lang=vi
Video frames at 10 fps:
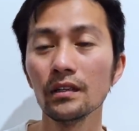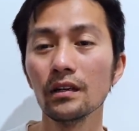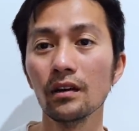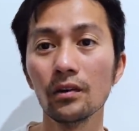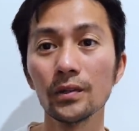
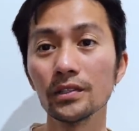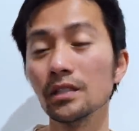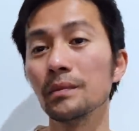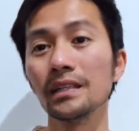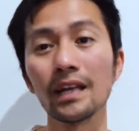Ờ, hồi
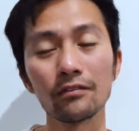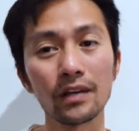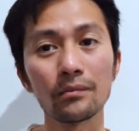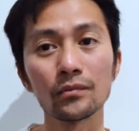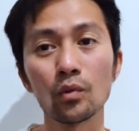xưa mình đi làm
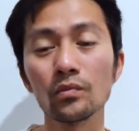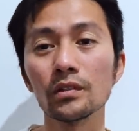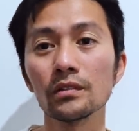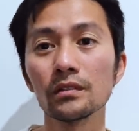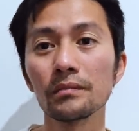farm chung
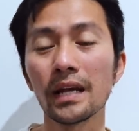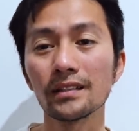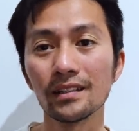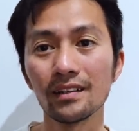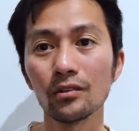với mấy anh
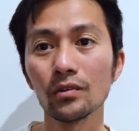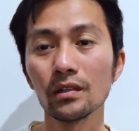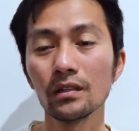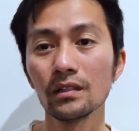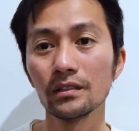chị đó luôn á,
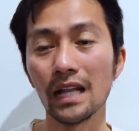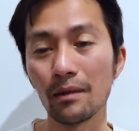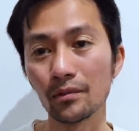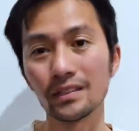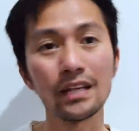
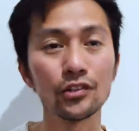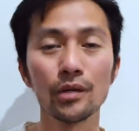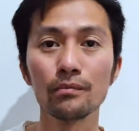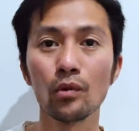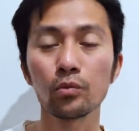làm rồi dành
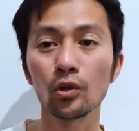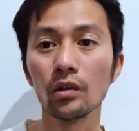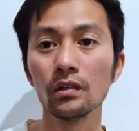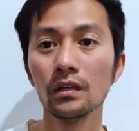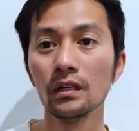dụm một
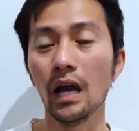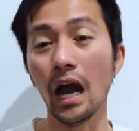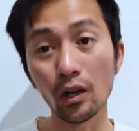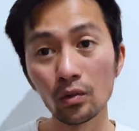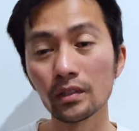tuần
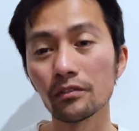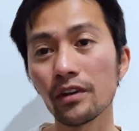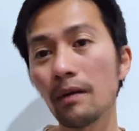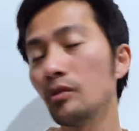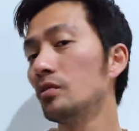ở luôn ở trên
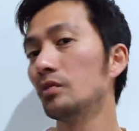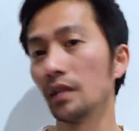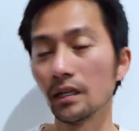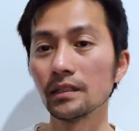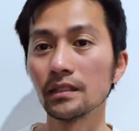farm luôn,
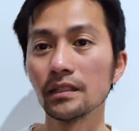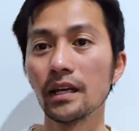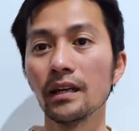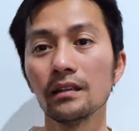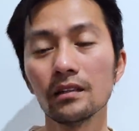gửi tiền
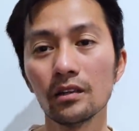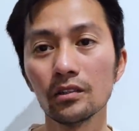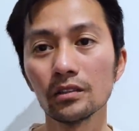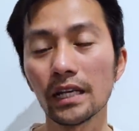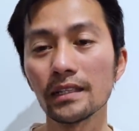về rồi
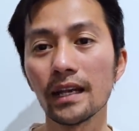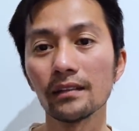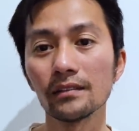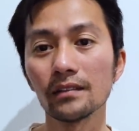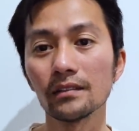xây nhà
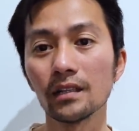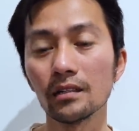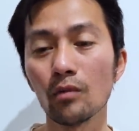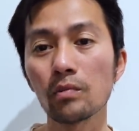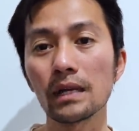từ từ
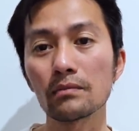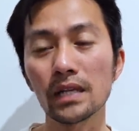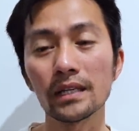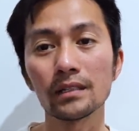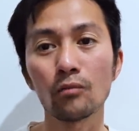từ một năm
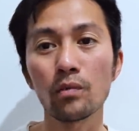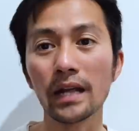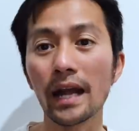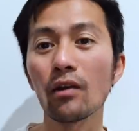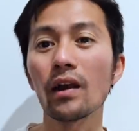xây một
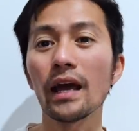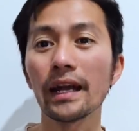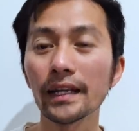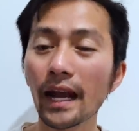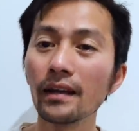căn hoặc là
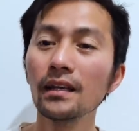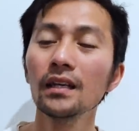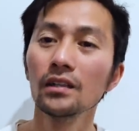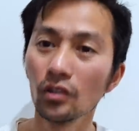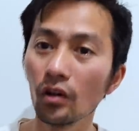hai căn,
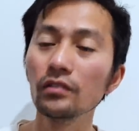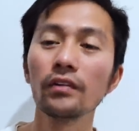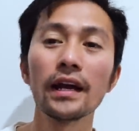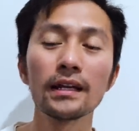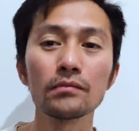rồi
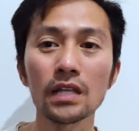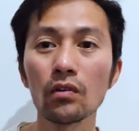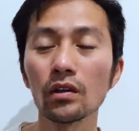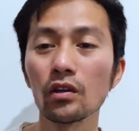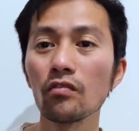vài năm
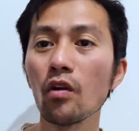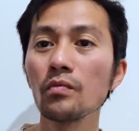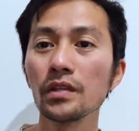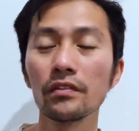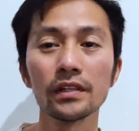sau là có
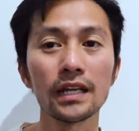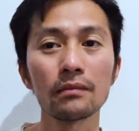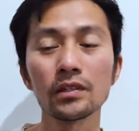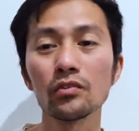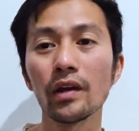vốn về Việt
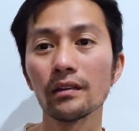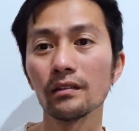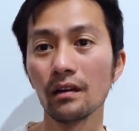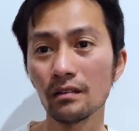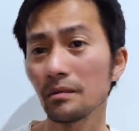Nam kinh doanh.
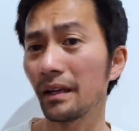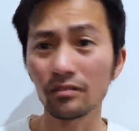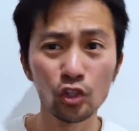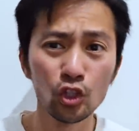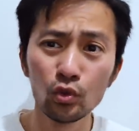Đó các bạn,
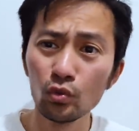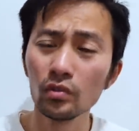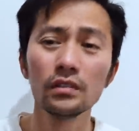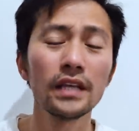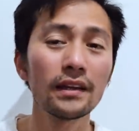nhiều
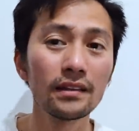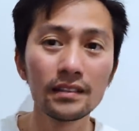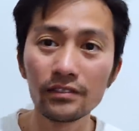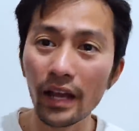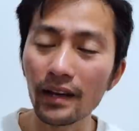gia đình
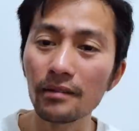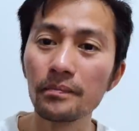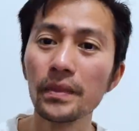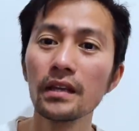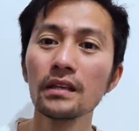như vậy lắm.
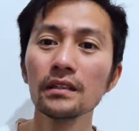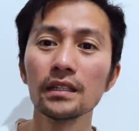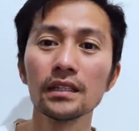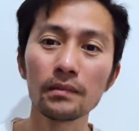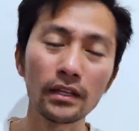
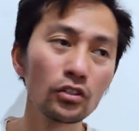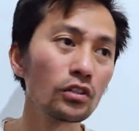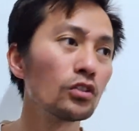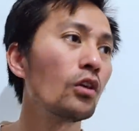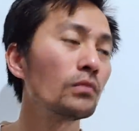Thì các bạn chưa
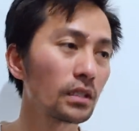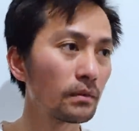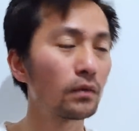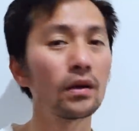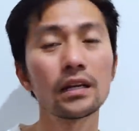có vốn thì các
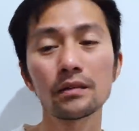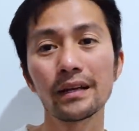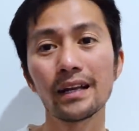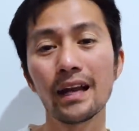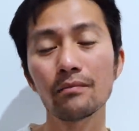bạn qua đây các
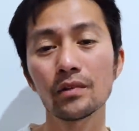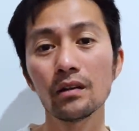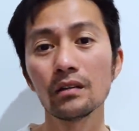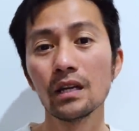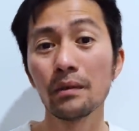bạn làm
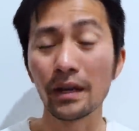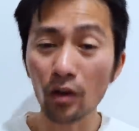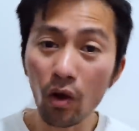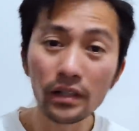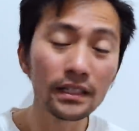đó, bạn
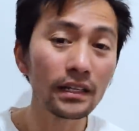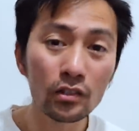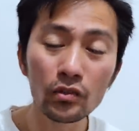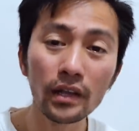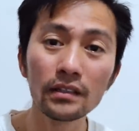coi người ta
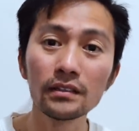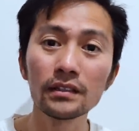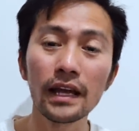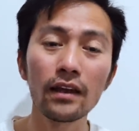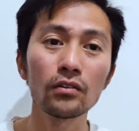kinh doanh như thế
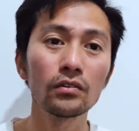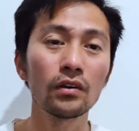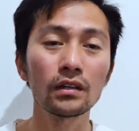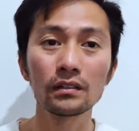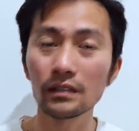nào
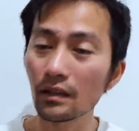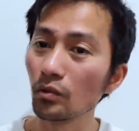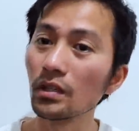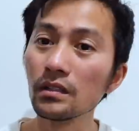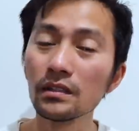hoặc người ta đầu
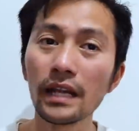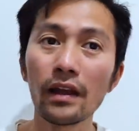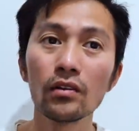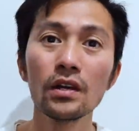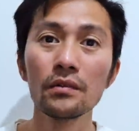tư như thế
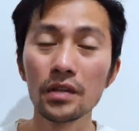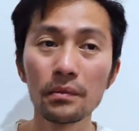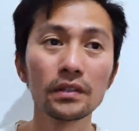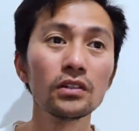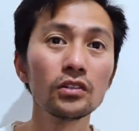nào. Giờ
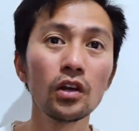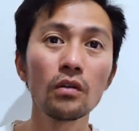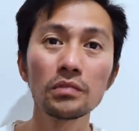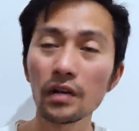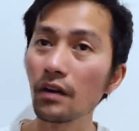mình chưa
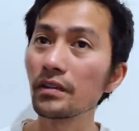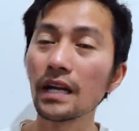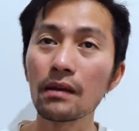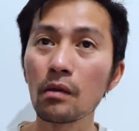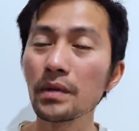vốn, nếu ở Việt
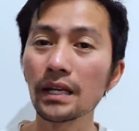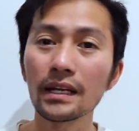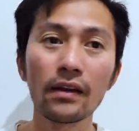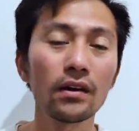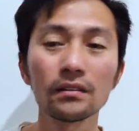Nam không biết cách
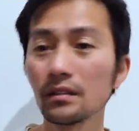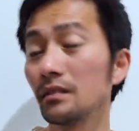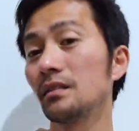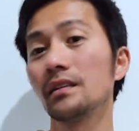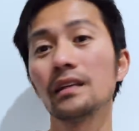nào hết thì,
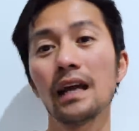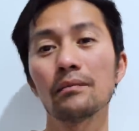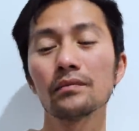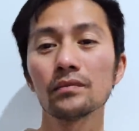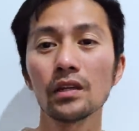thì đi
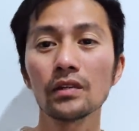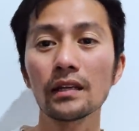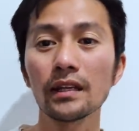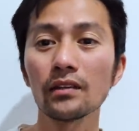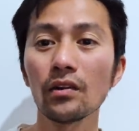làm theo
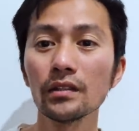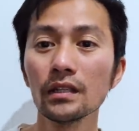cách này thôi.